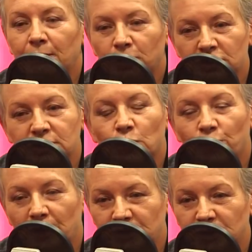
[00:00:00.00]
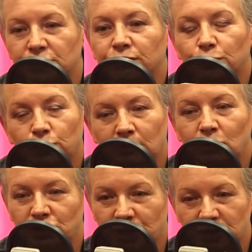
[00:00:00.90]
proszę zauważyć, że w drugim i
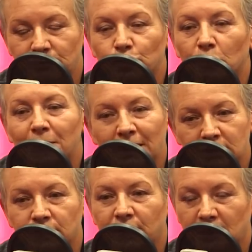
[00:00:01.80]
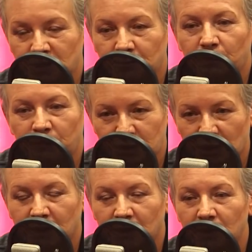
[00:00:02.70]
trzecim było bardzo wyraźnie
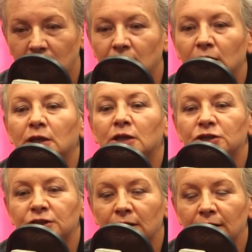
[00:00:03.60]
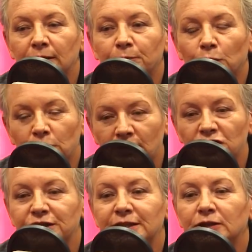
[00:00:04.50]
powiedziane, że
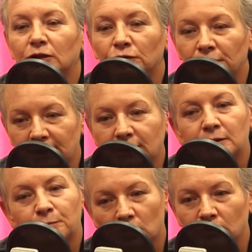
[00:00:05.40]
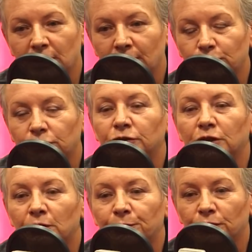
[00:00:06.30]
ponieważ jest konkretny program, to do
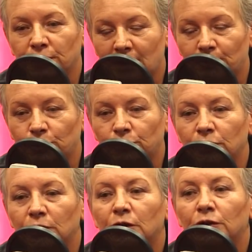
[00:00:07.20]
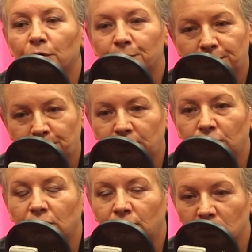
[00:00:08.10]
tego programu Robert
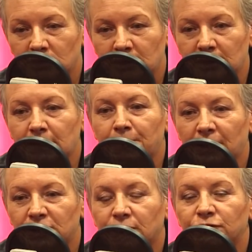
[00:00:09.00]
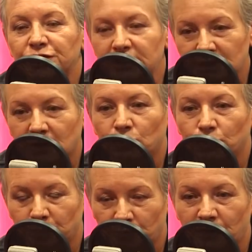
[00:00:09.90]
Biedroń i Wiosna zaprasza wszystkie
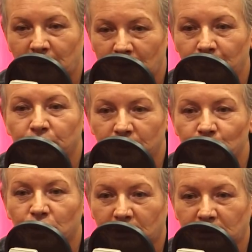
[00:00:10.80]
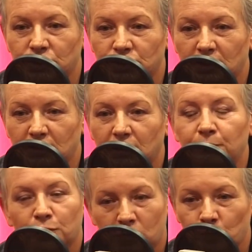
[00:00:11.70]
ugrupowania prodemokratyczne i
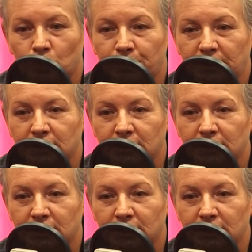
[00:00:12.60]
proeuropejskie.